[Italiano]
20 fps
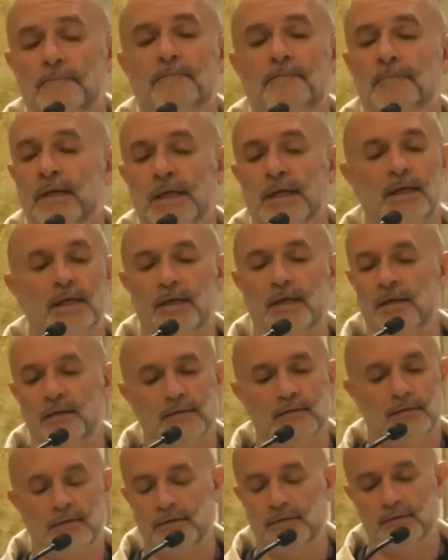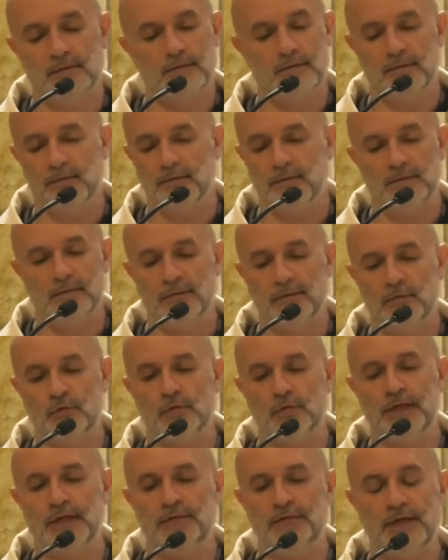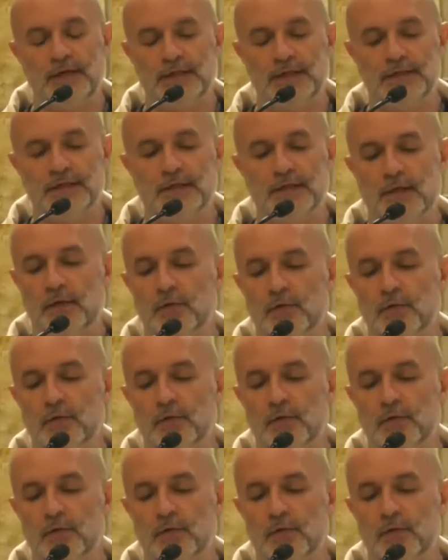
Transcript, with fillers: perché tu devi essere